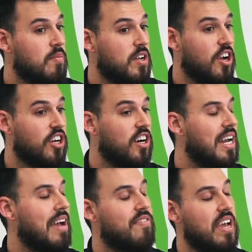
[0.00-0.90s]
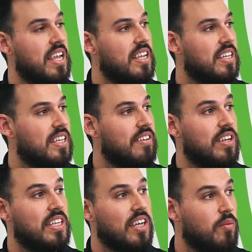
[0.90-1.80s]
puis le gars la veille il
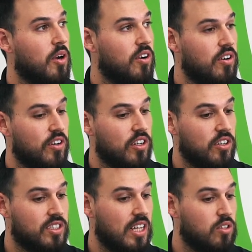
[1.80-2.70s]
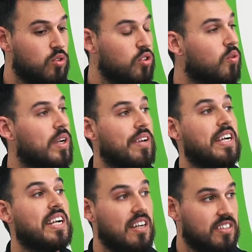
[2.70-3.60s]
avait écrit un, statut sur quoi qu'il
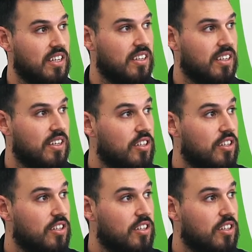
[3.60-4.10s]
avait le cancer